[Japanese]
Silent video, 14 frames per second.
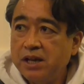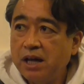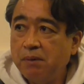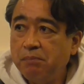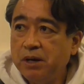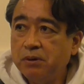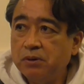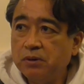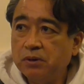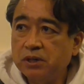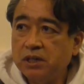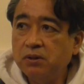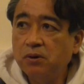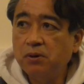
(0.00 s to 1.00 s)
やっぱりこ
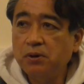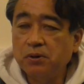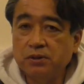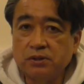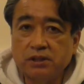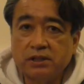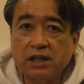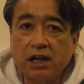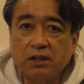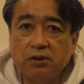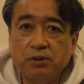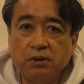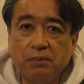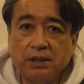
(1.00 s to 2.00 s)
の機動力先
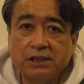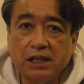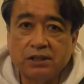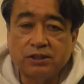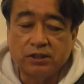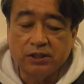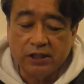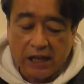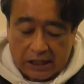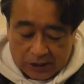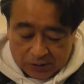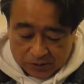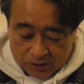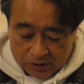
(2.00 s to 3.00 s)
の塁を目指す野
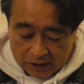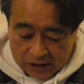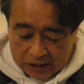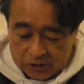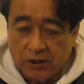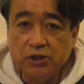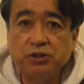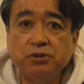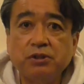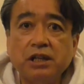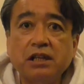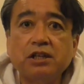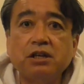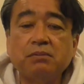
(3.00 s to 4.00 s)
球っていうのは非常に重要に
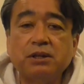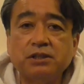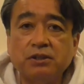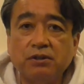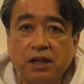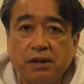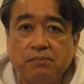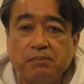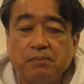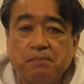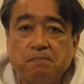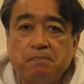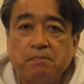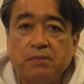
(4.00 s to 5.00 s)
なってきますよね。
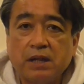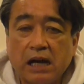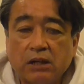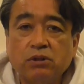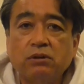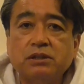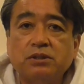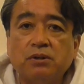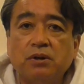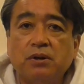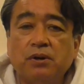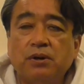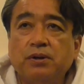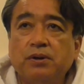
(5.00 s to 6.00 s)
であとはその
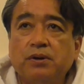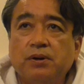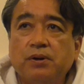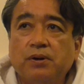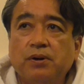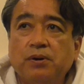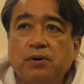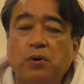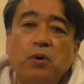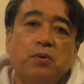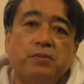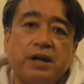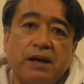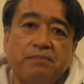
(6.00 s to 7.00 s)

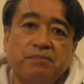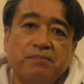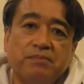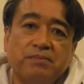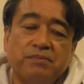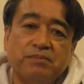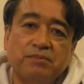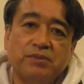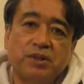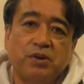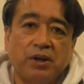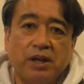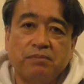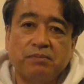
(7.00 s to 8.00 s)
ホームラン
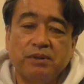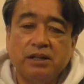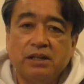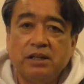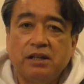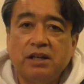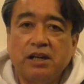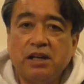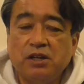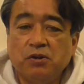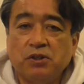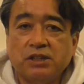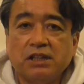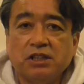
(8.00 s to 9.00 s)
去年
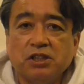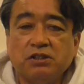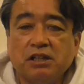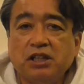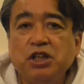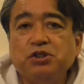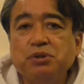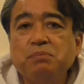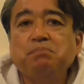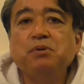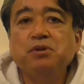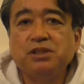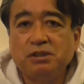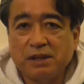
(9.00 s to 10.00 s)
吉田選手は21
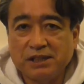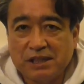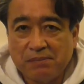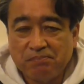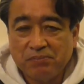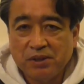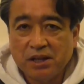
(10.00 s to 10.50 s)
本打ちました